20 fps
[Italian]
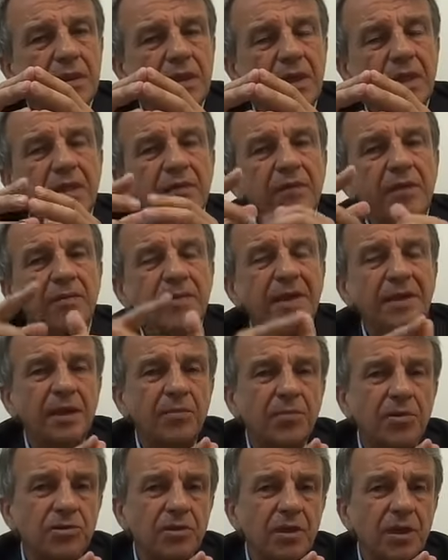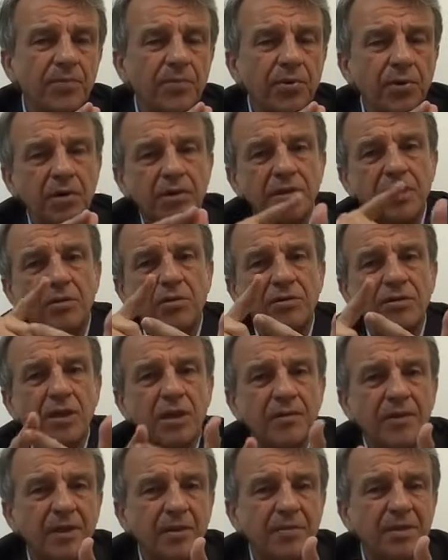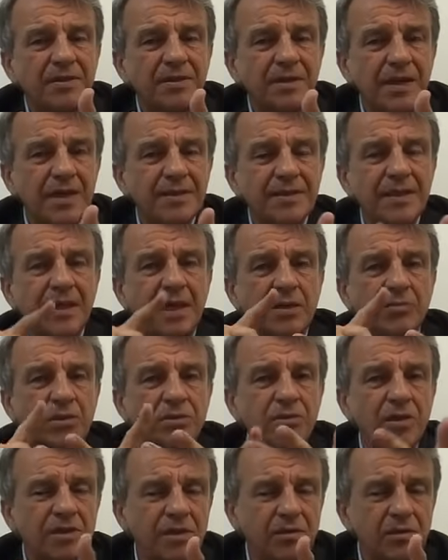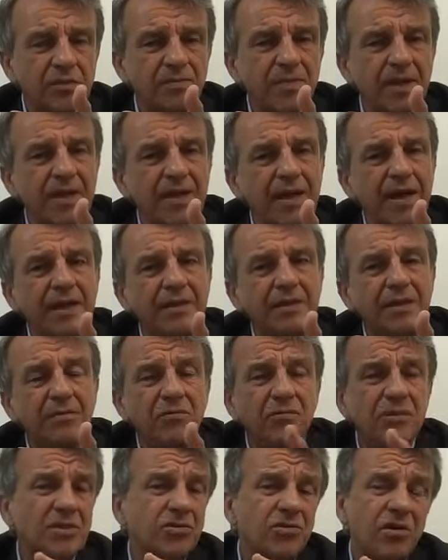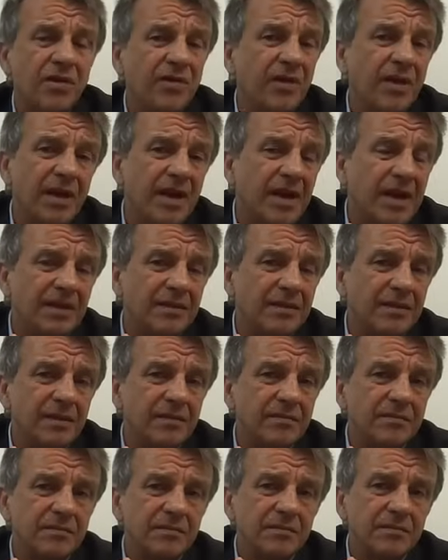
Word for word: che devi rimettere a posto i rapporti, che non ti hanno amato abbastanza, che la tua storia è stata sbagliata, una storia vale l'altra.